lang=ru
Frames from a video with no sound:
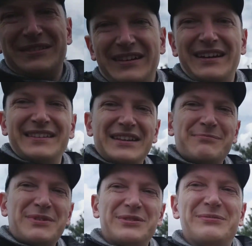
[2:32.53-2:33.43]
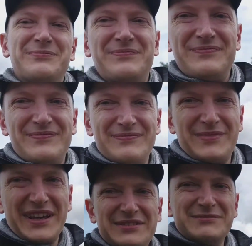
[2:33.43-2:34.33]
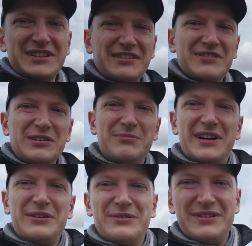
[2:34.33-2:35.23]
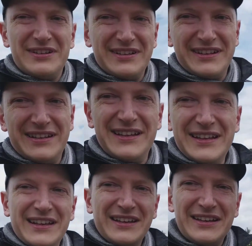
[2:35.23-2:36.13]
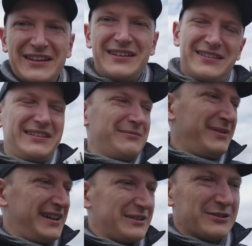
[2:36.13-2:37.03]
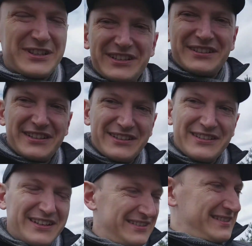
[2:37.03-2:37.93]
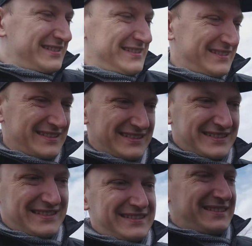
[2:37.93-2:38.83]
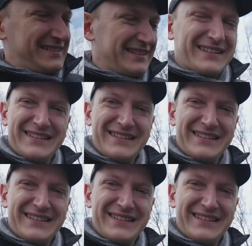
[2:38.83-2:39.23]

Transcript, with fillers: а там потом поедем на ней в Липаю. Липаю, город, где ты родилась. Так.